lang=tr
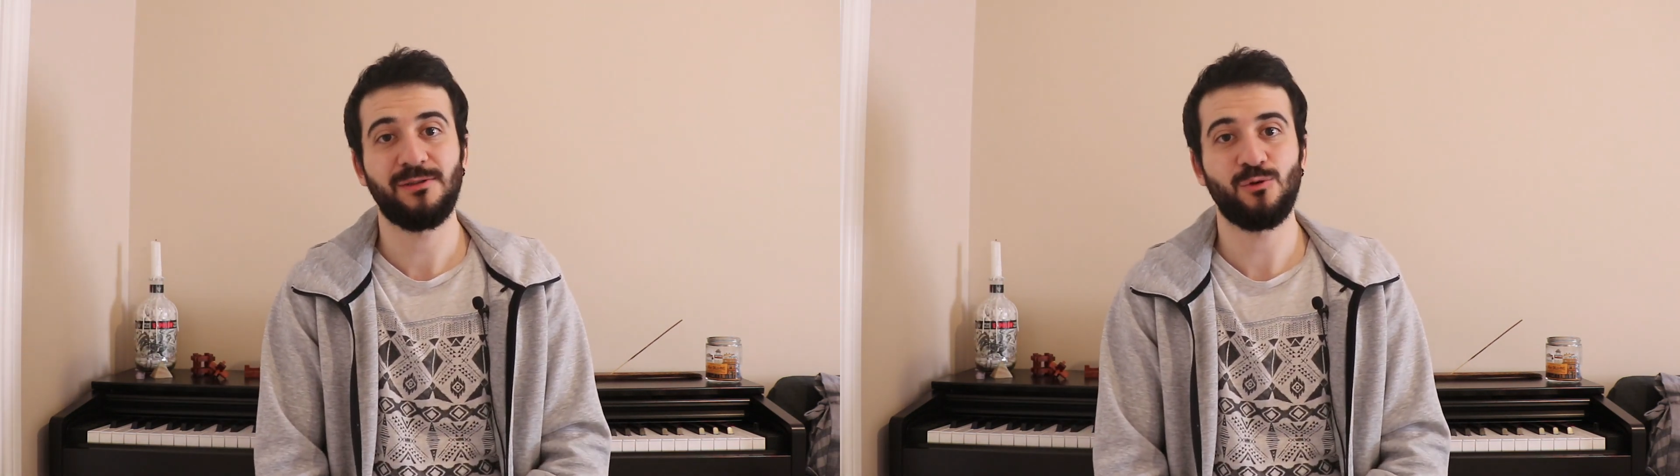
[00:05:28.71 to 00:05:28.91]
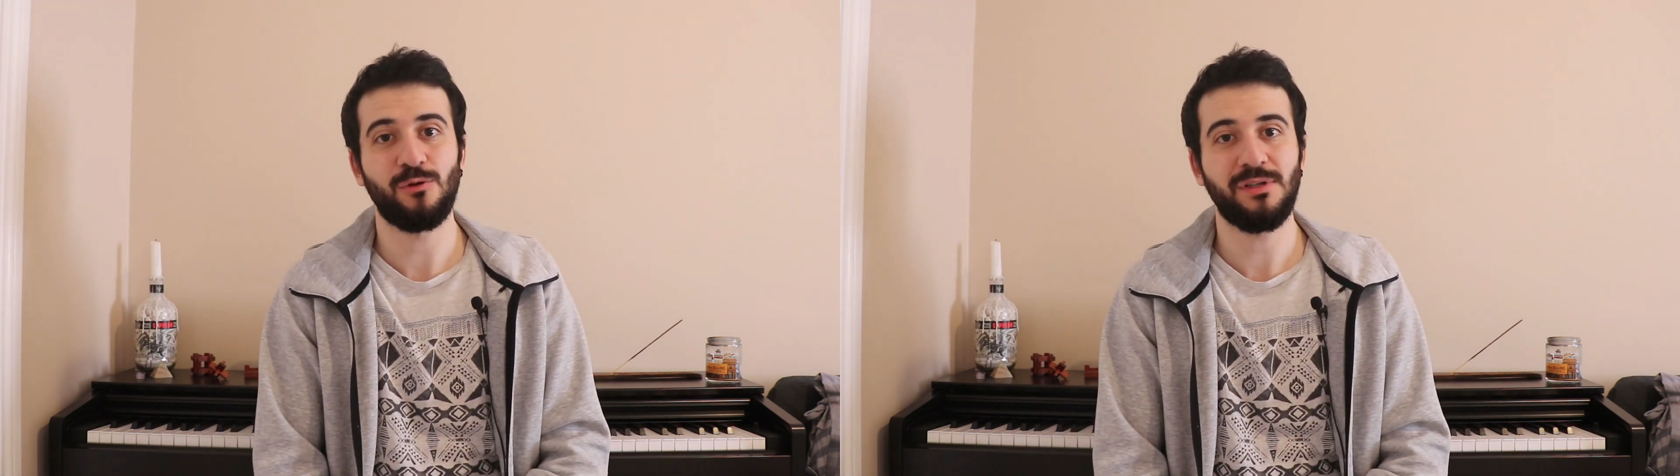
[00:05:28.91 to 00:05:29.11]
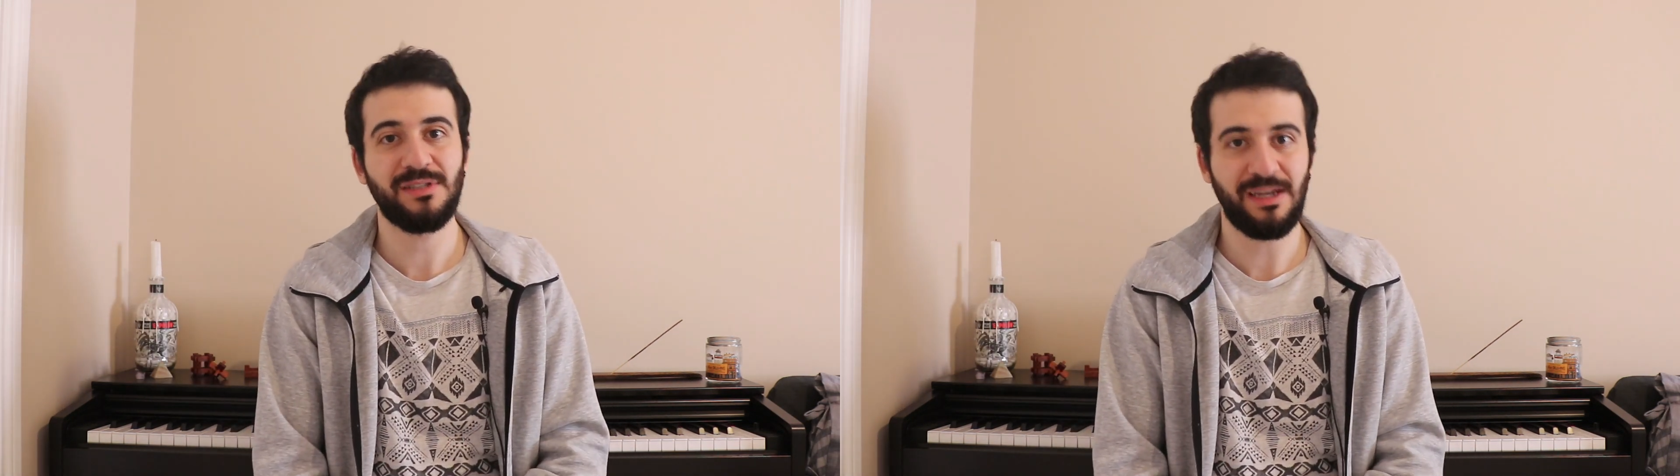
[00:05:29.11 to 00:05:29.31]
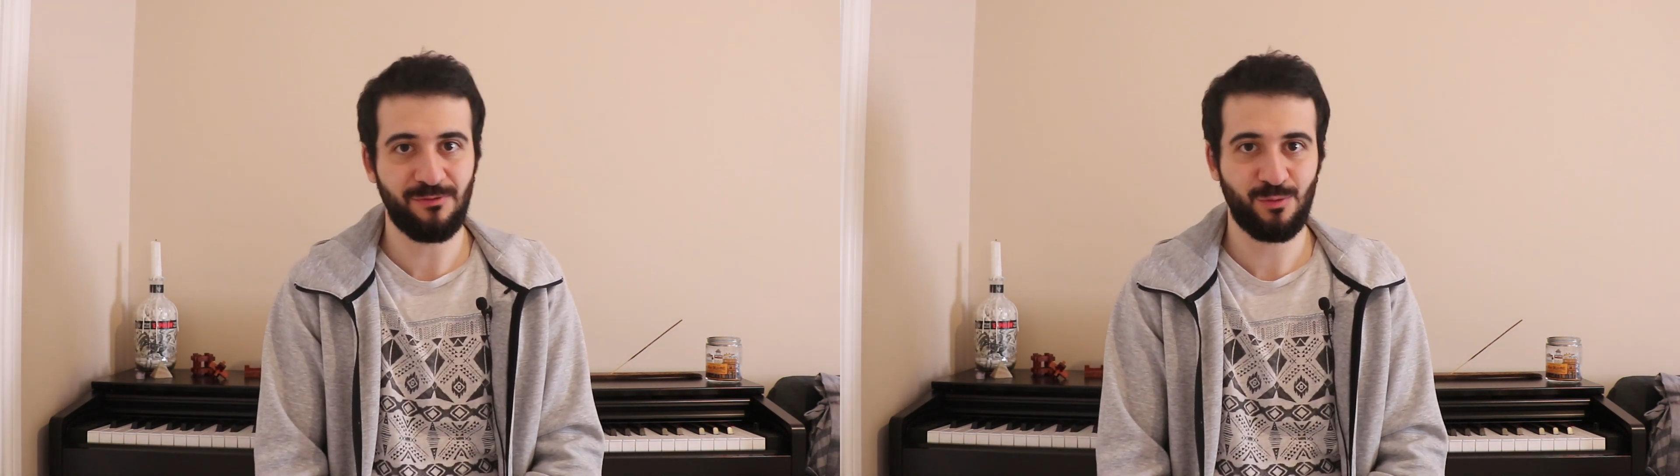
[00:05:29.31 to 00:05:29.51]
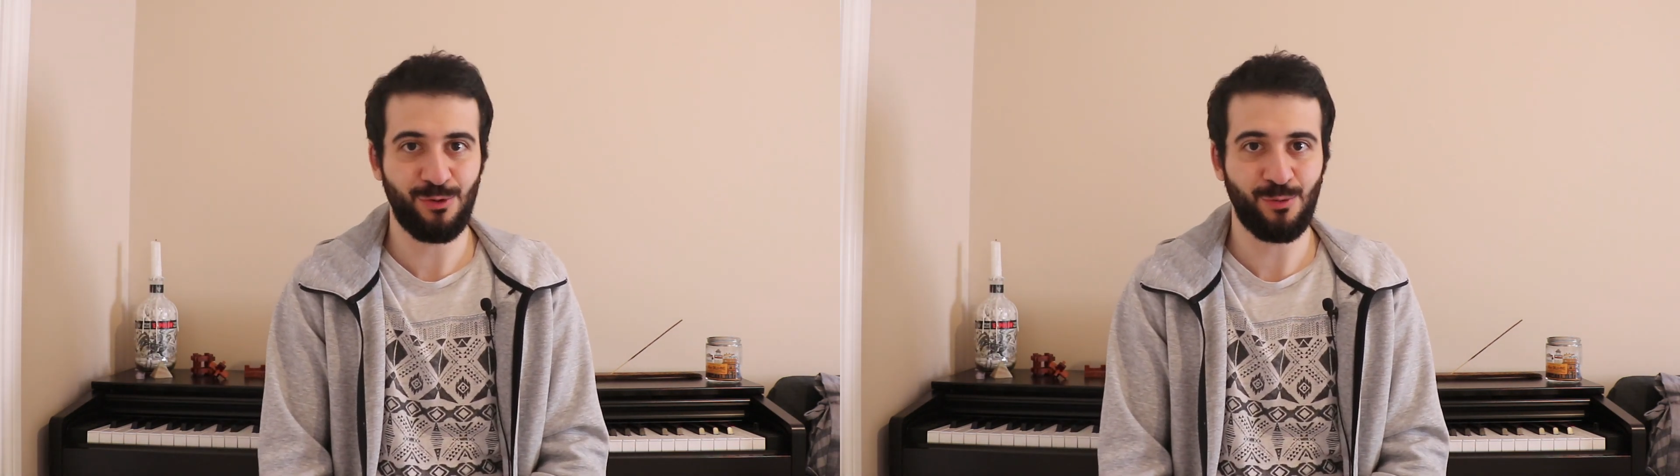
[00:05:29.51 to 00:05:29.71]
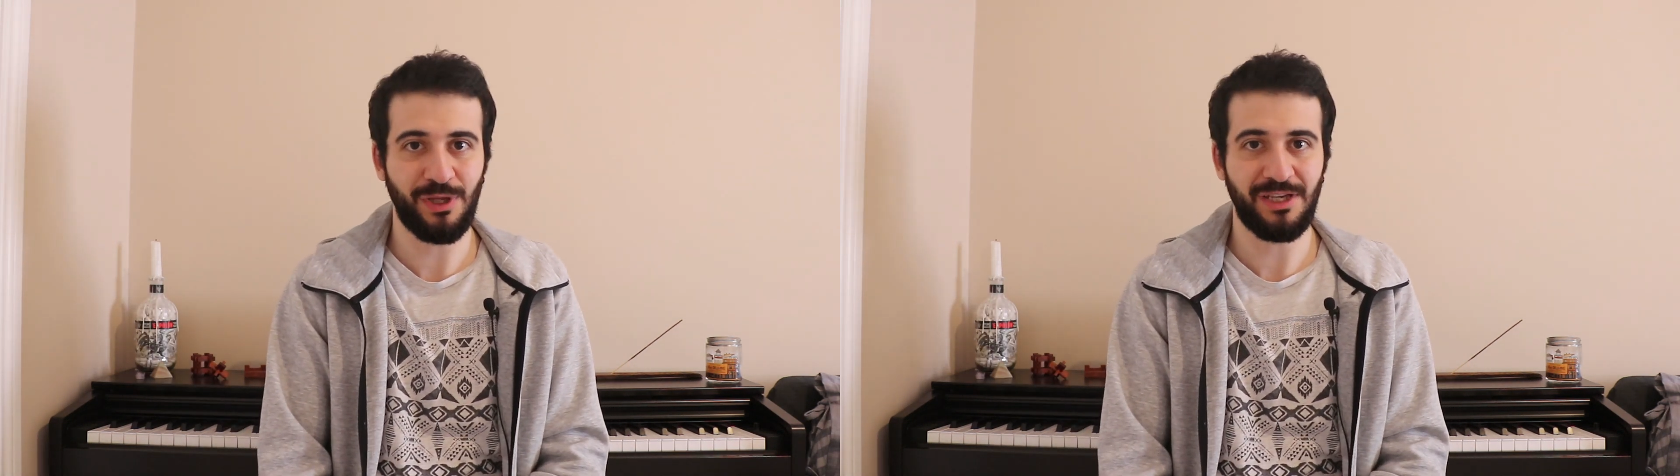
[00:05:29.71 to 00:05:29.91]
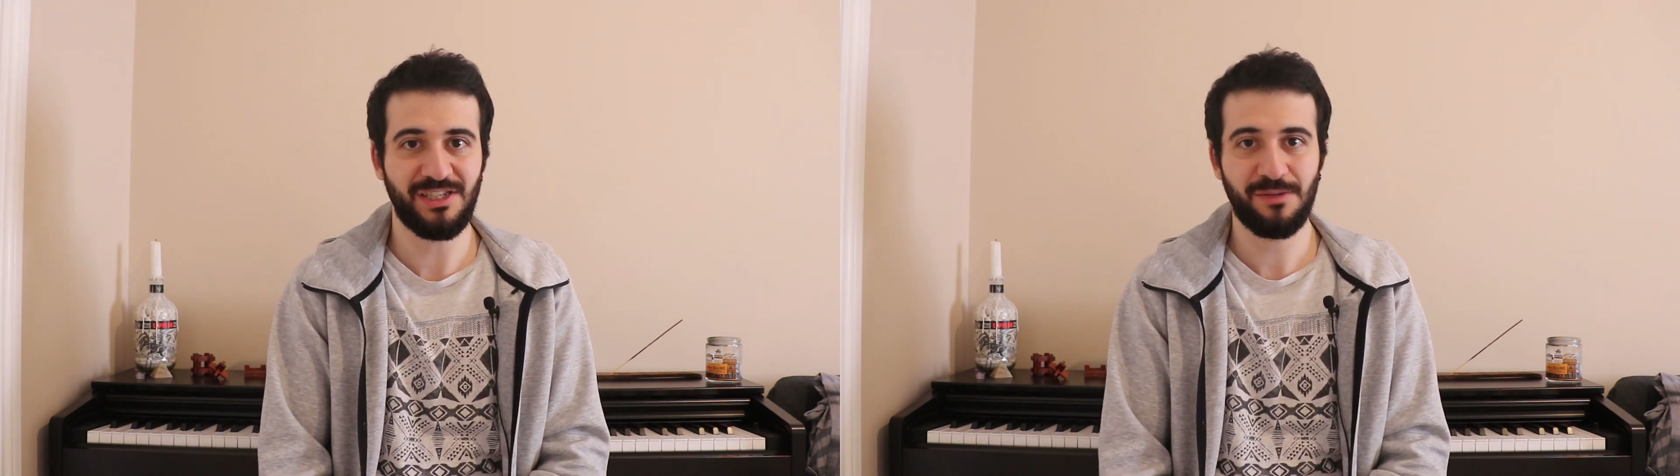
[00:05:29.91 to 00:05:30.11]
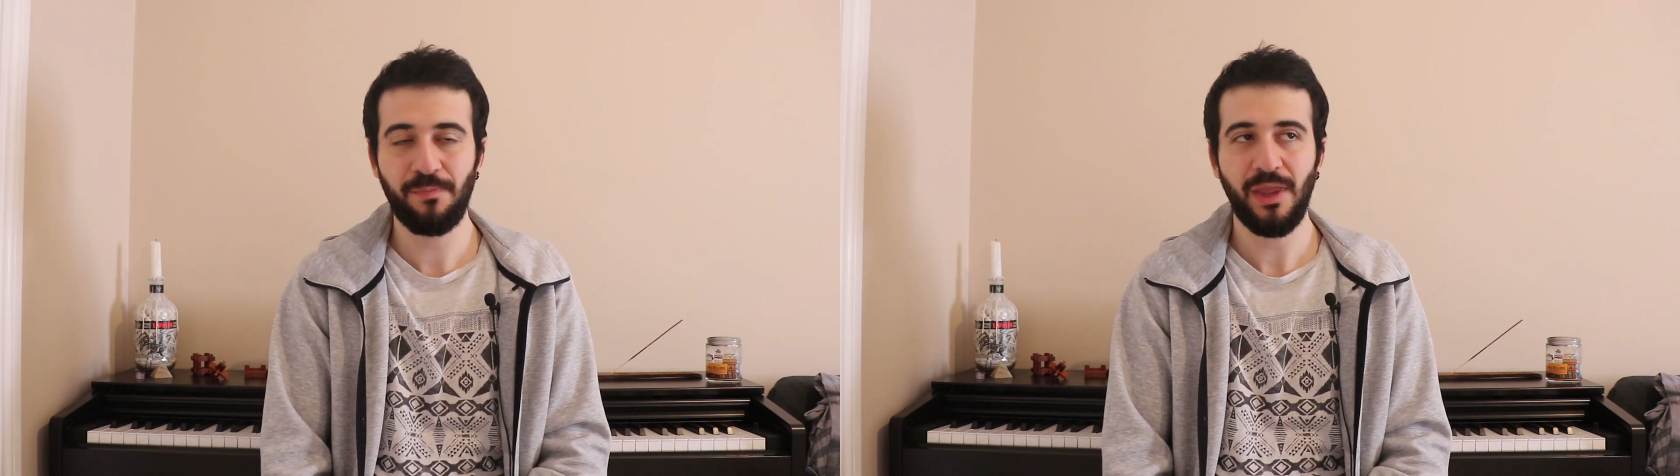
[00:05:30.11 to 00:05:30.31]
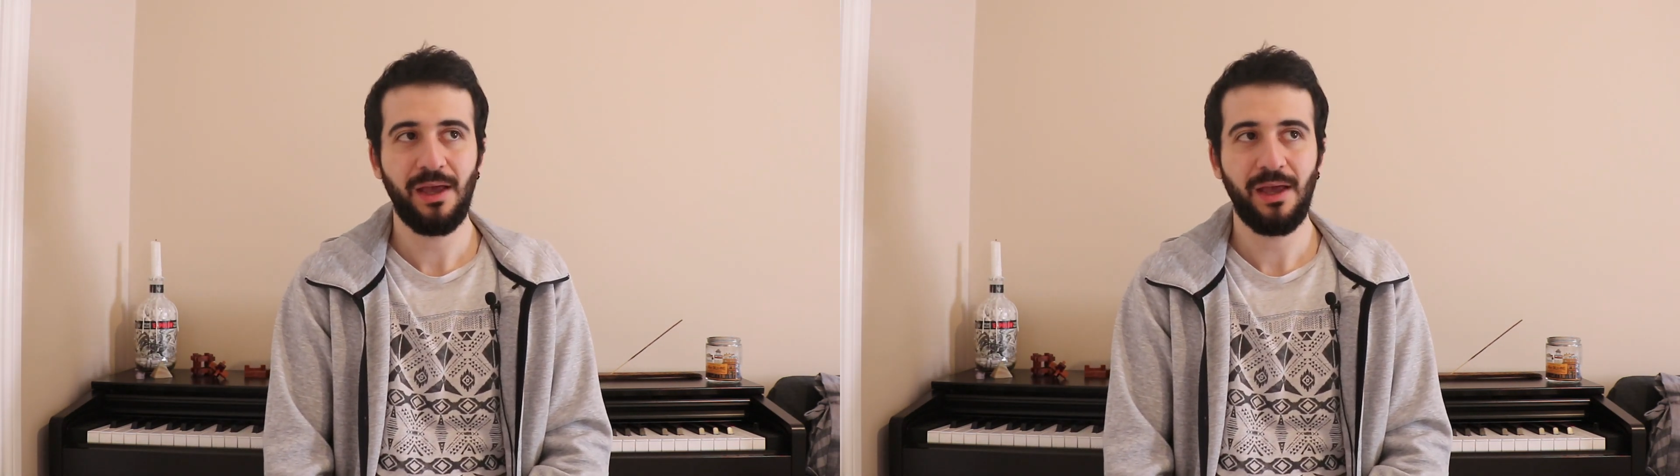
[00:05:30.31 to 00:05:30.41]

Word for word: sonra servis bölümüne geçtim.